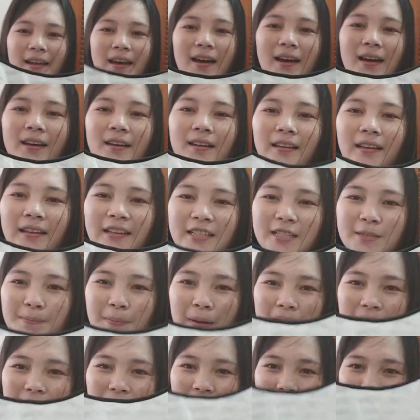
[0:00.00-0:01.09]
na
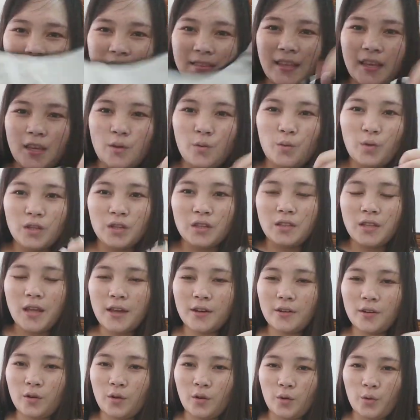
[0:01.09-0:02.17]
spaghetti with
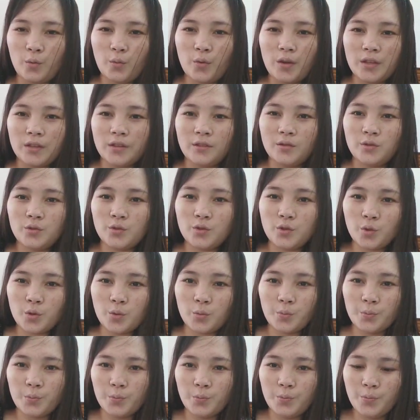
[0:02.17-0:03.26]
ano, with
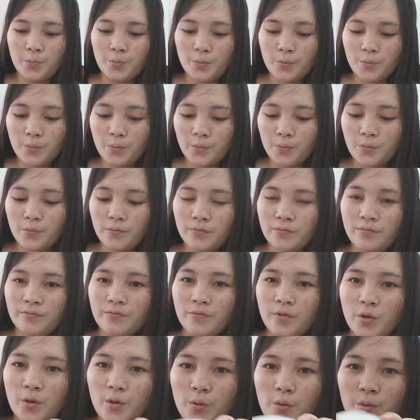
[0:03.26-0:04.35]
tube
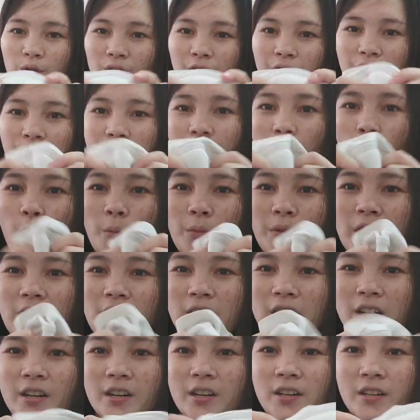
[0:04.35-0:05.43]
with foam
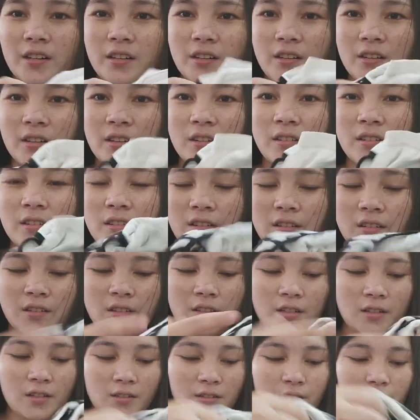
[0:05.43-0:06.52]
here.
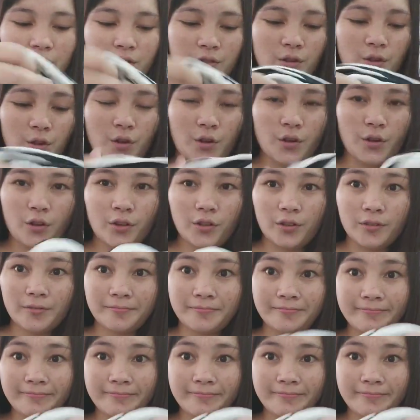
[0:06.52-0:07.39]
So,